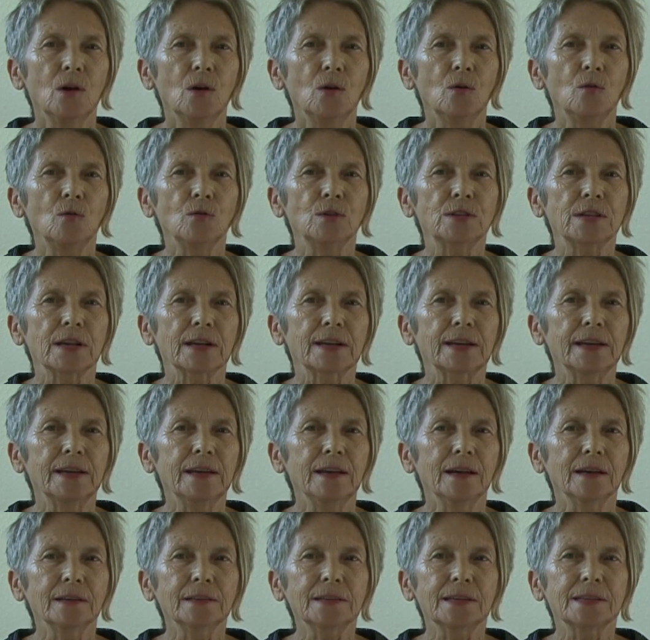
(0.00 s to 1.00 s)
Unser
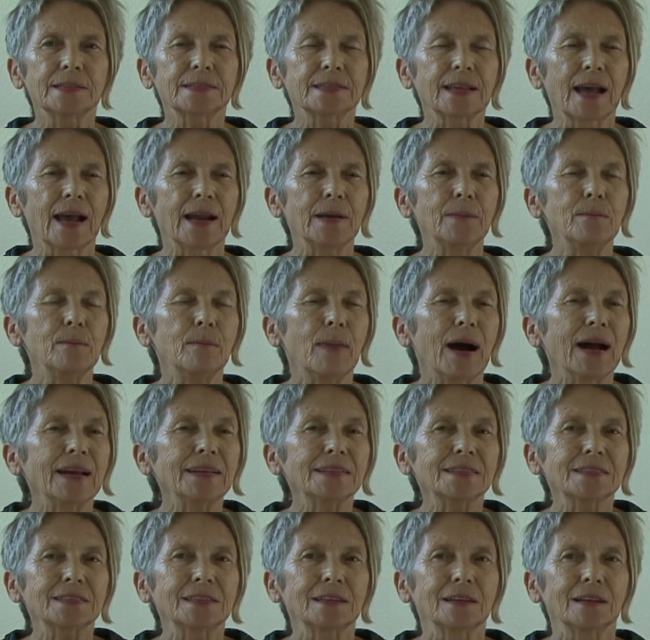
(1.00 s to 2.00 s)
Gehirn ist ein
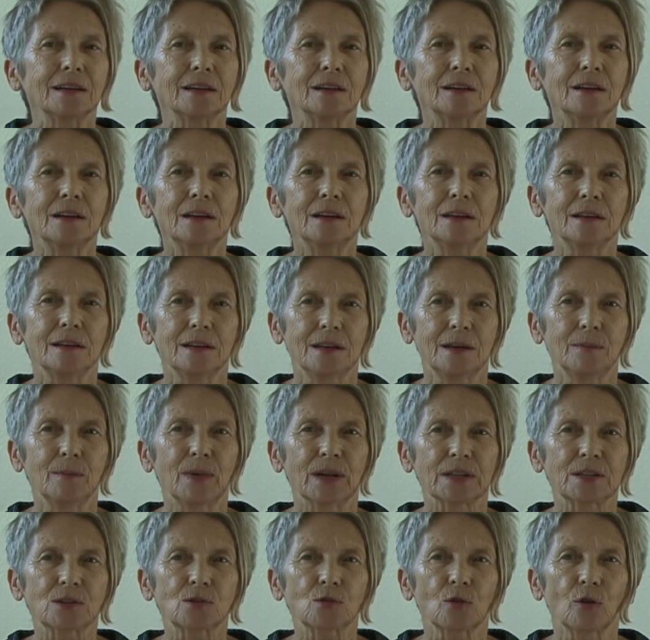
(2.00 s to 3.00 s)
Meister im
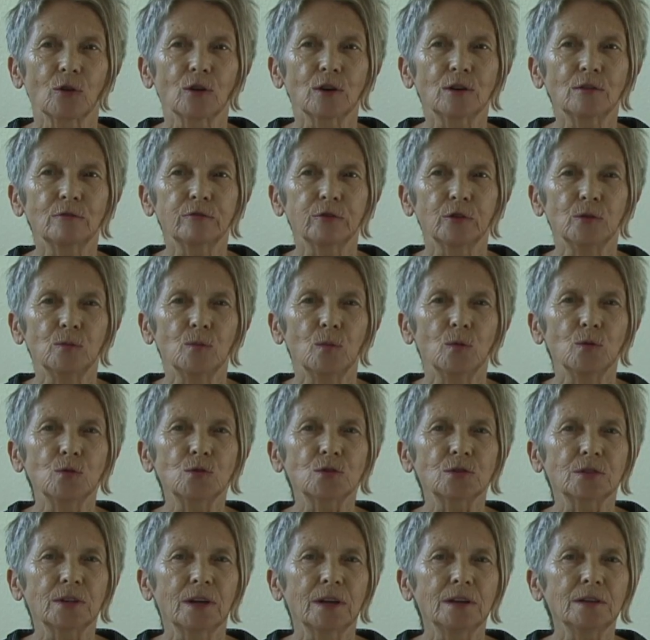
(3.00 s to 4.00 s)
Erzeugen von
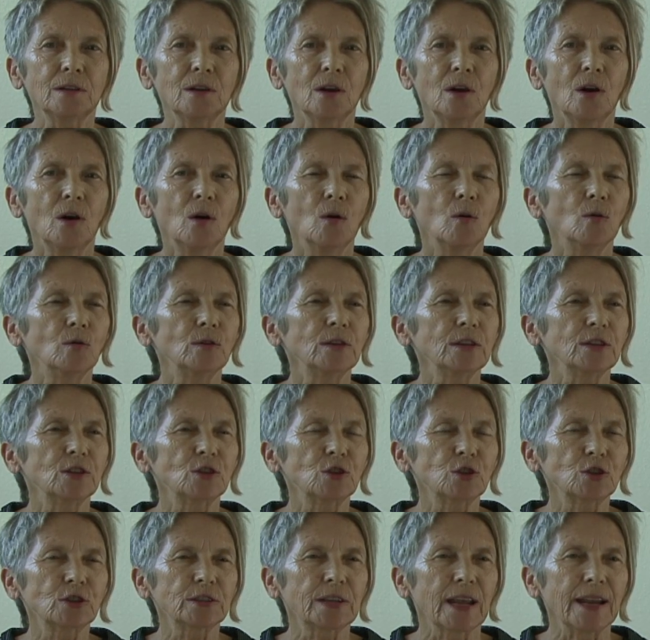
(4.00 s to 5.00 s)
Mustern und ist
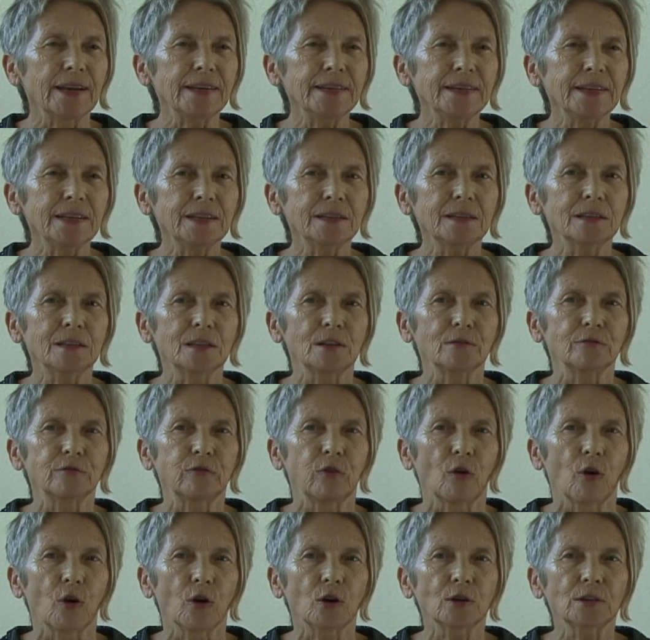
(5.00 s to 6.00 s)
ständig
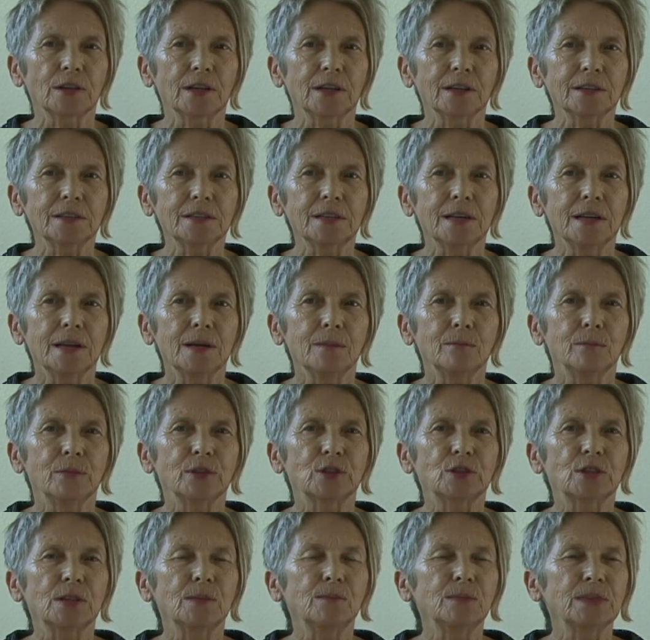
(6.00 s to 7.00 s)
gefordert,
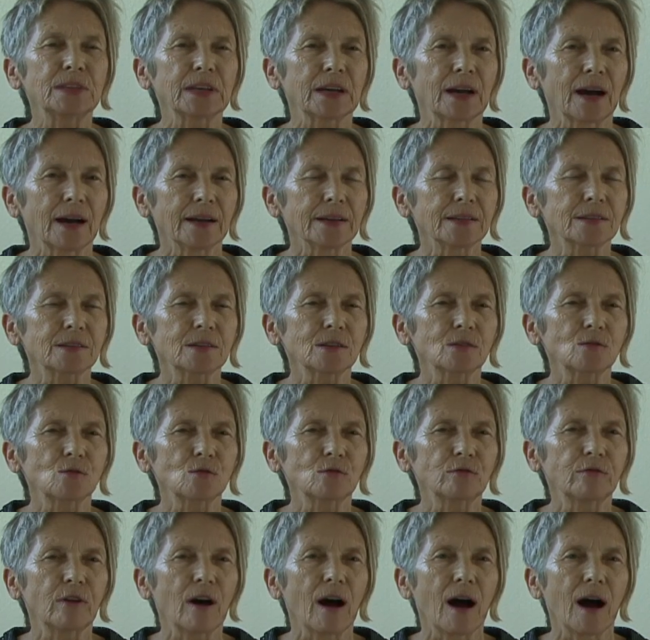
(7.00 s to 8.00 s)
bestimmte Reize zu
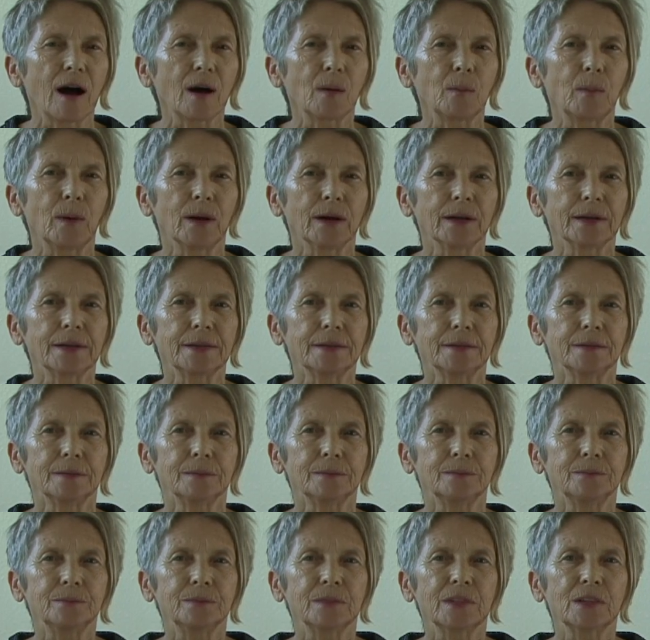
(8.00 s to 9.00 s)
verarbeiten,
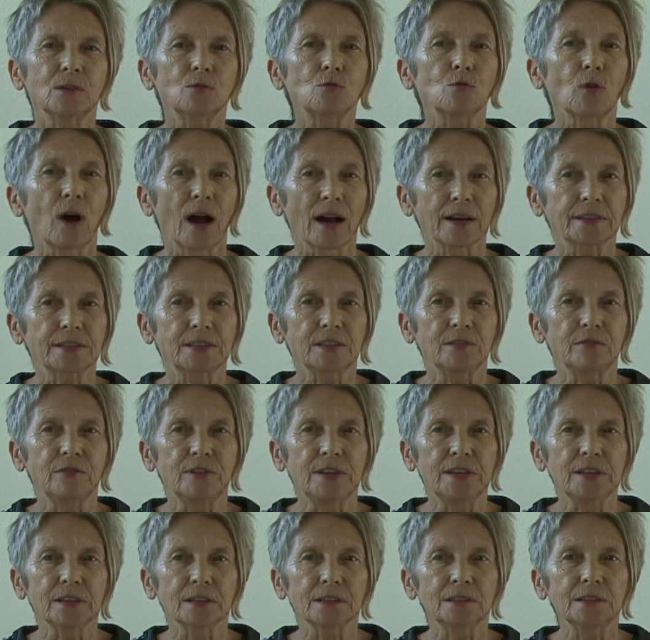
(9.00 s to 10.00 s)
zu
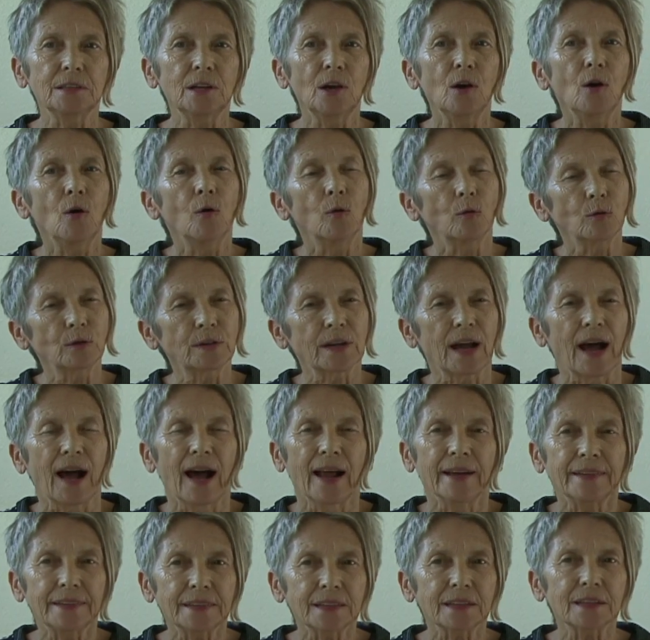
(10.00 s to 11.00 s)
aktivieren und
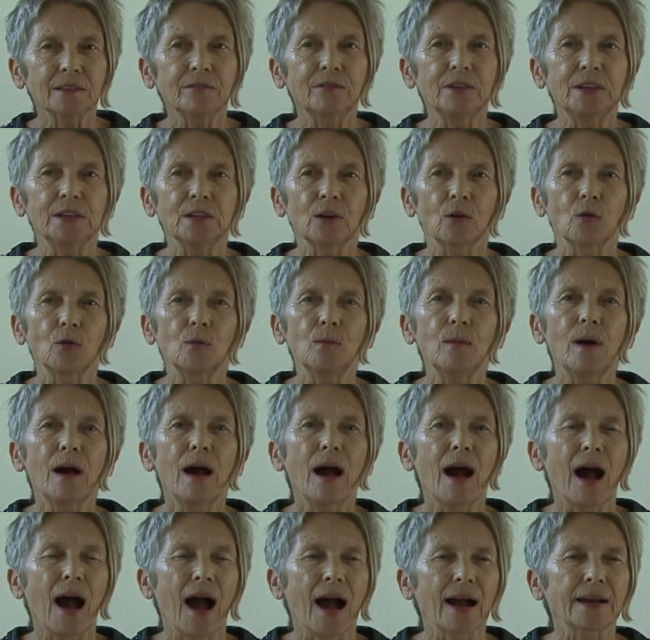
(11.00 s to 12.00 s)
andere wiederum
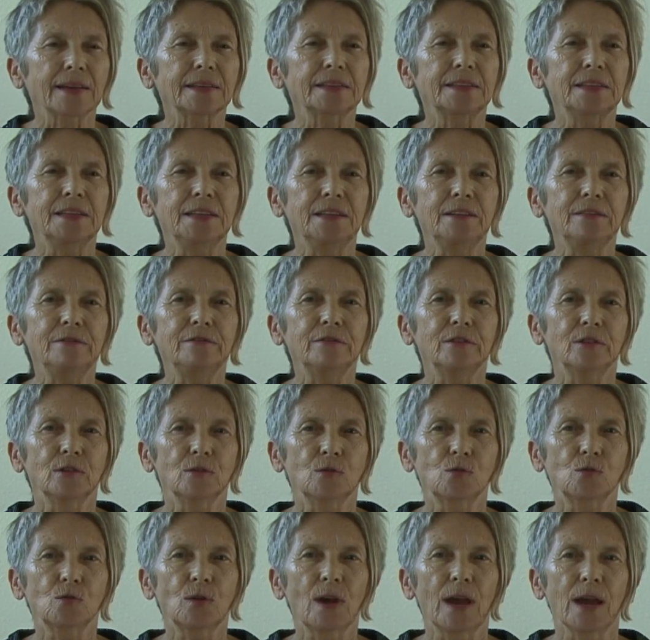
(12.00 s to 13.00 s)
aktiv
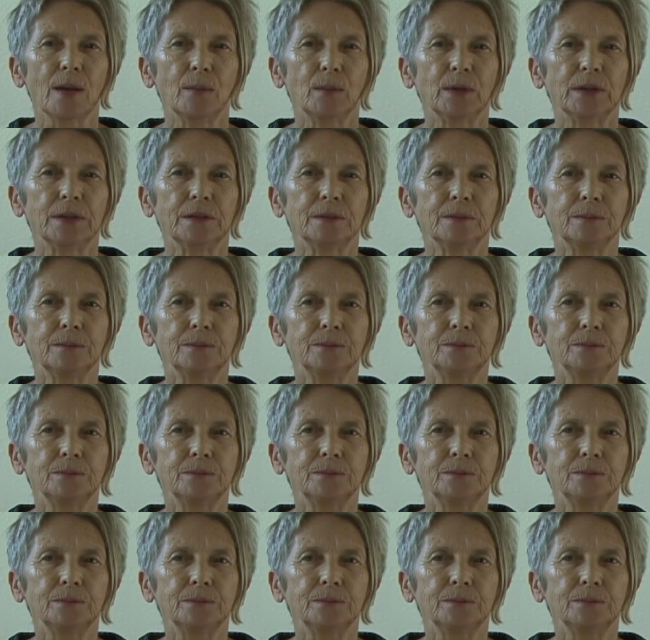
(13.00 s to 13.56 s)
zu hemmen.